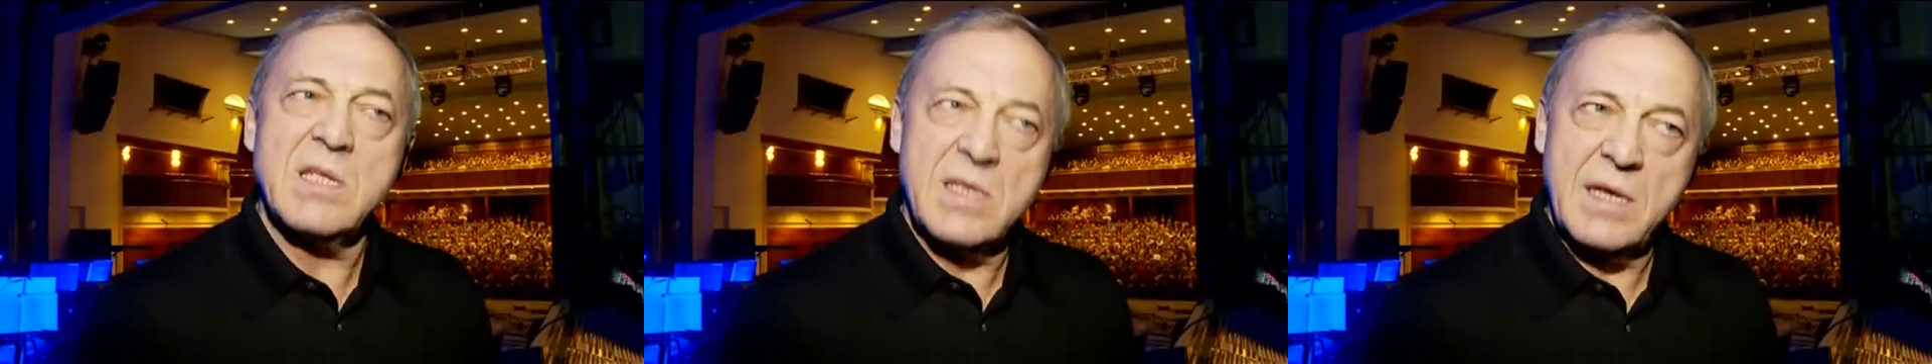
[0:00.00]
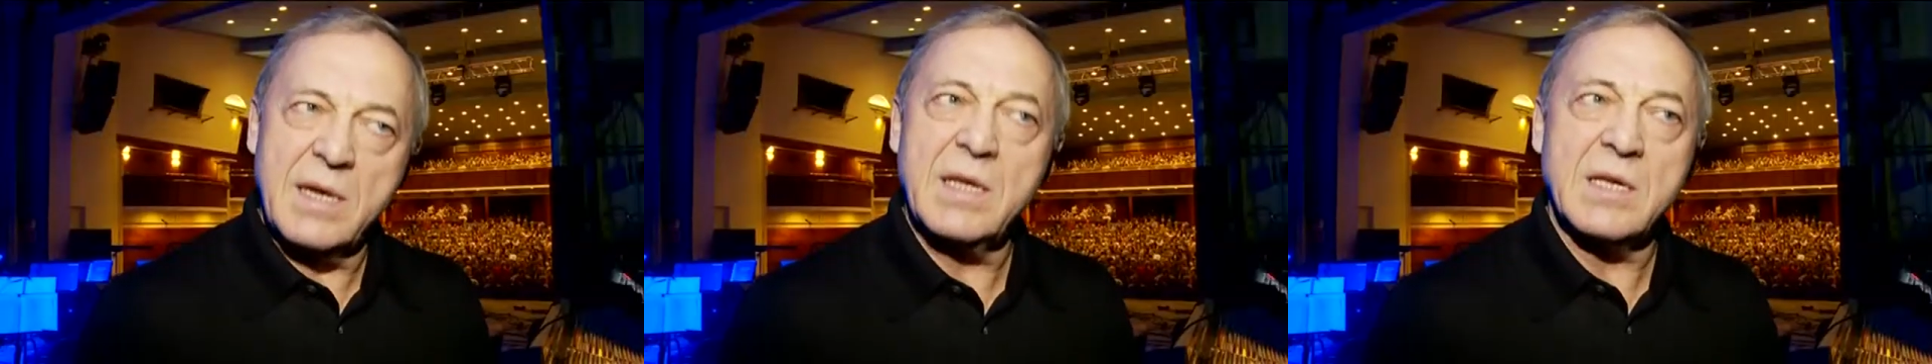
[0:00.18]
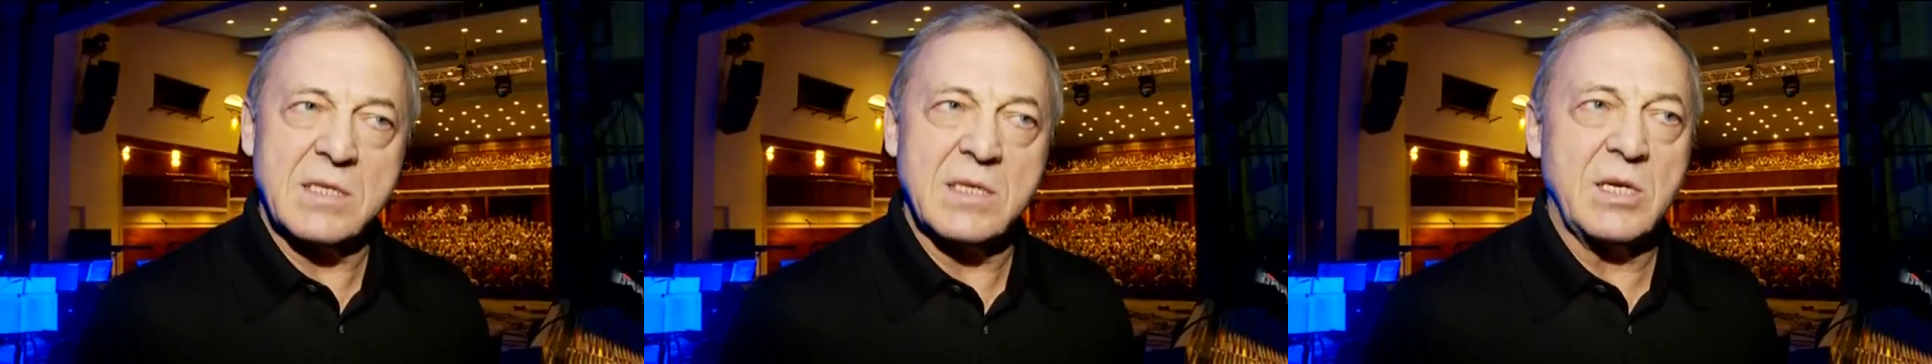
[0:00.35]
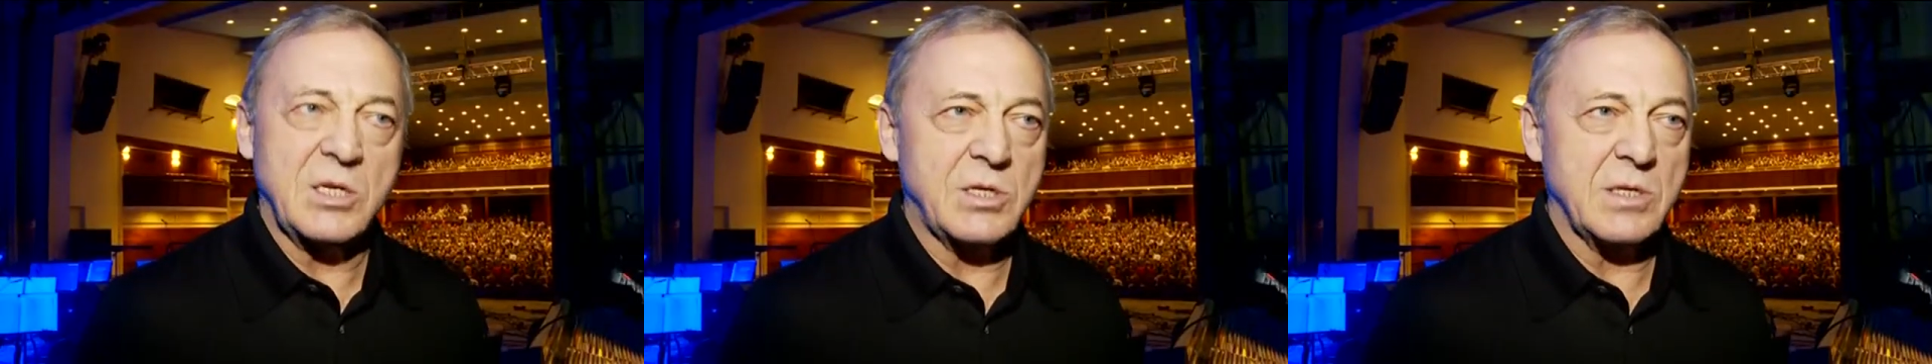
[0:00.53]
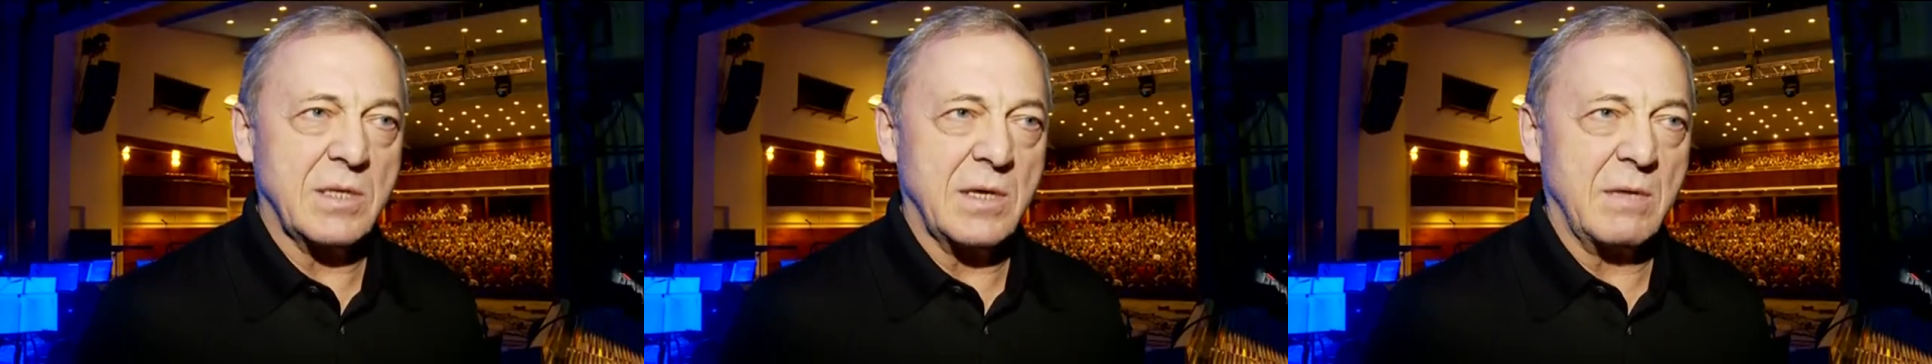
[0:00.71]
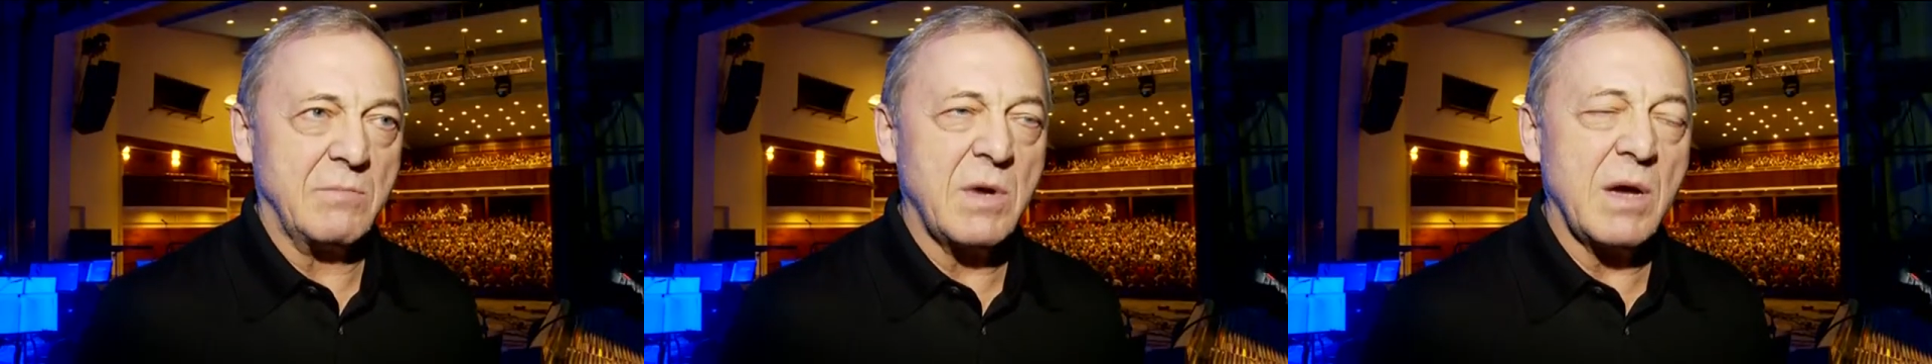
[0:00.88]
интересно, я
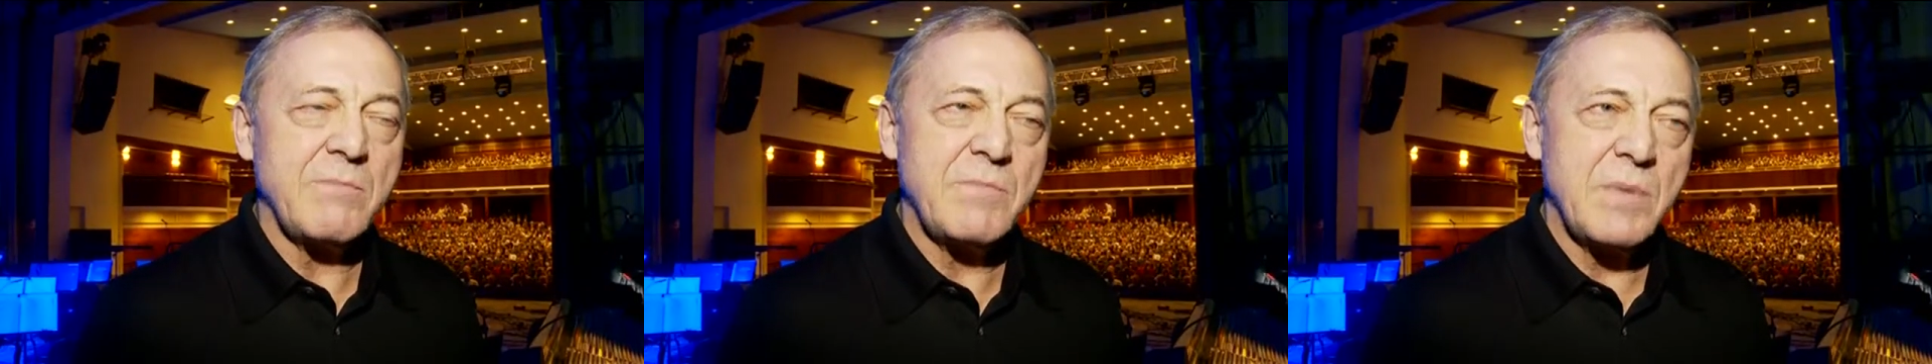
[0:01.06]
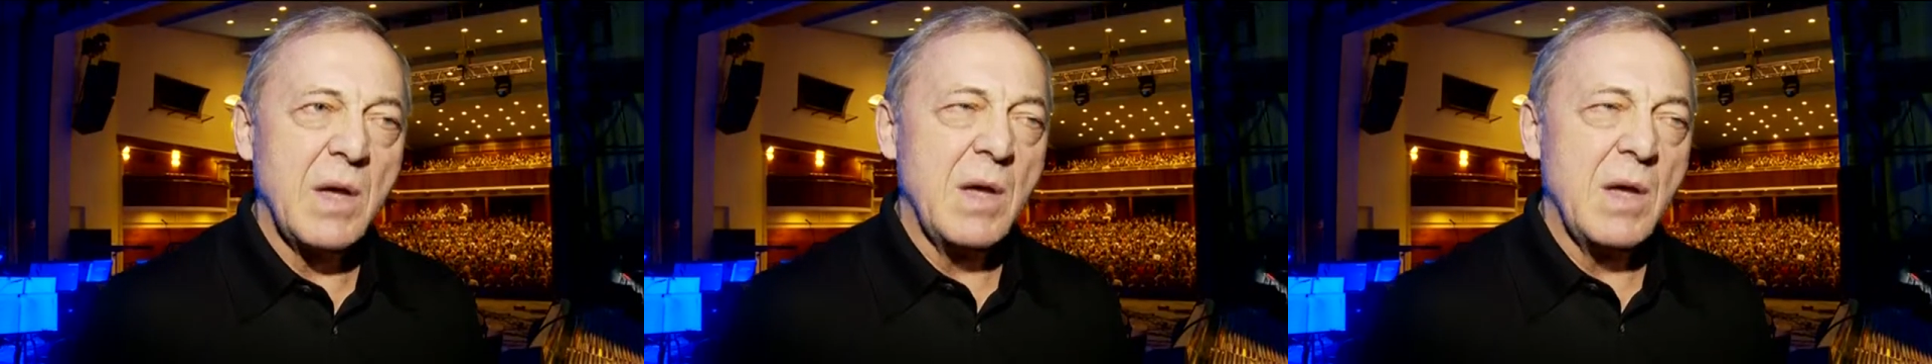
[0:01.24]
считаю. Мы